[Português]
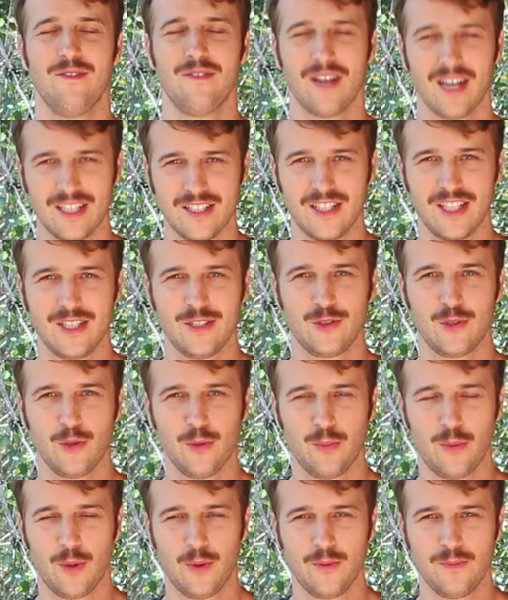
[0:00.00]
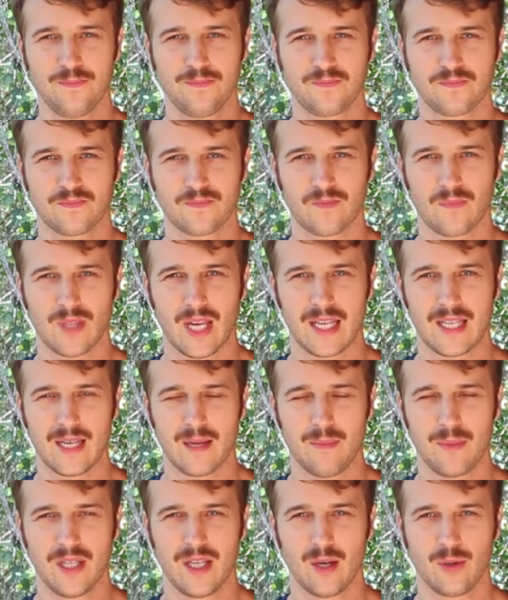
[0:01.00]
Fala gente, tudo bom? Aqui
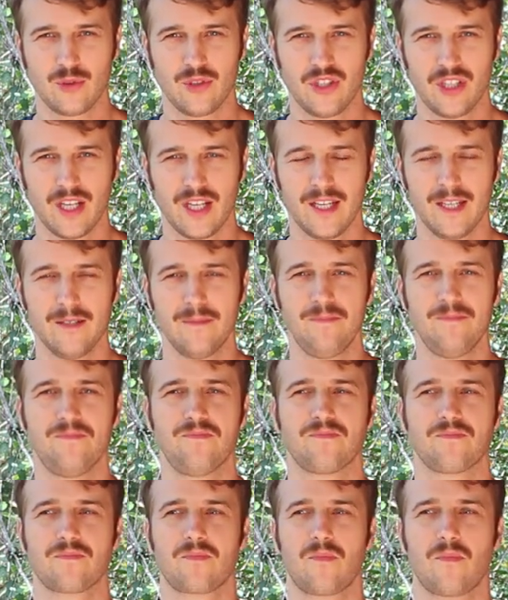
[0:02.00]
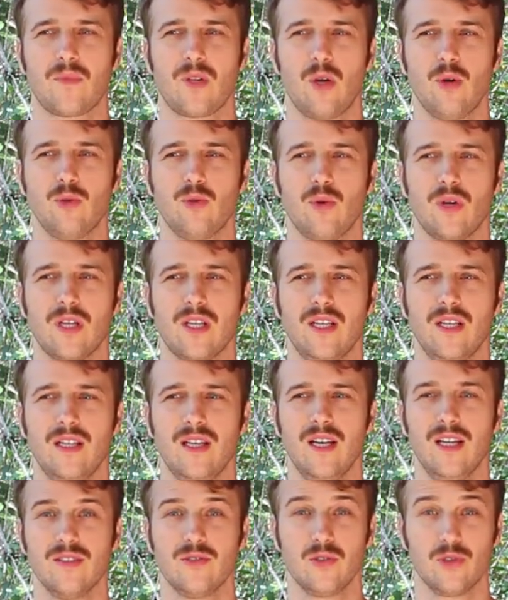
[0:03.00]
é Miguel Tirré, eu estou aqui
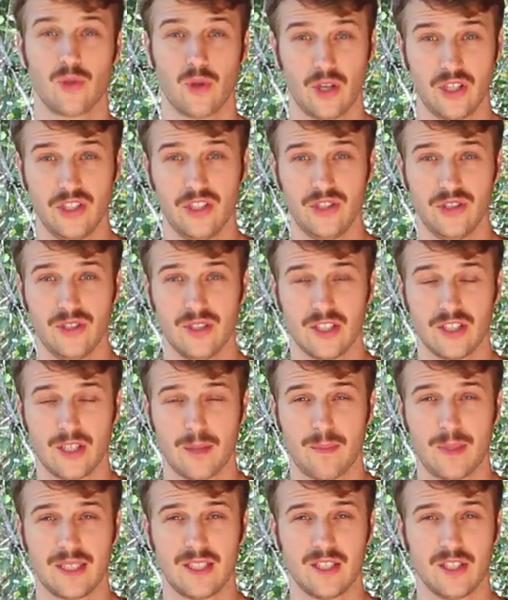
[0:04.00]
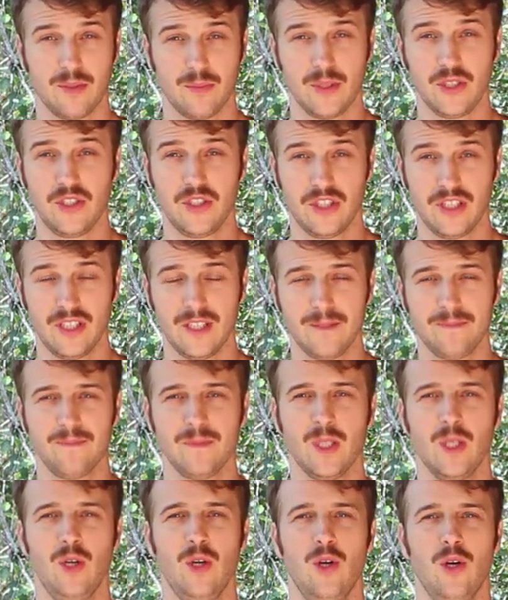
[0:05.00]
em Lençóis, na Chapada Diamantina.
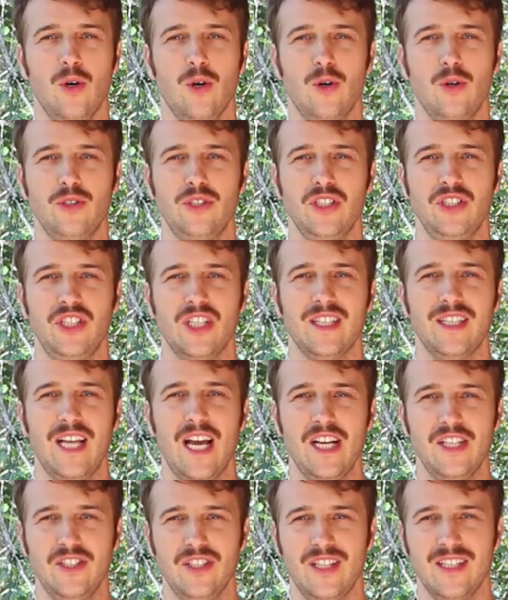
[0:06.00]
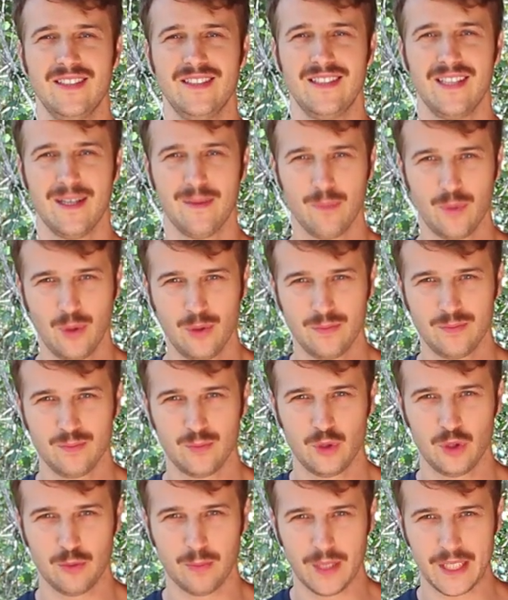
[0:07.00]
Hoje é dia 10 de dezembro,
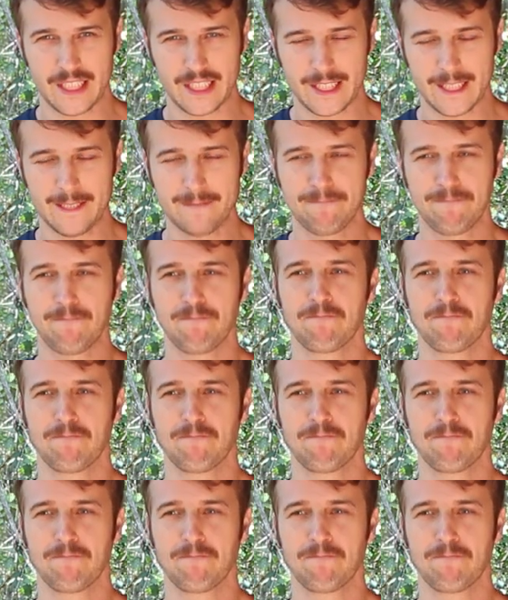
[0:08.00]
de manhã.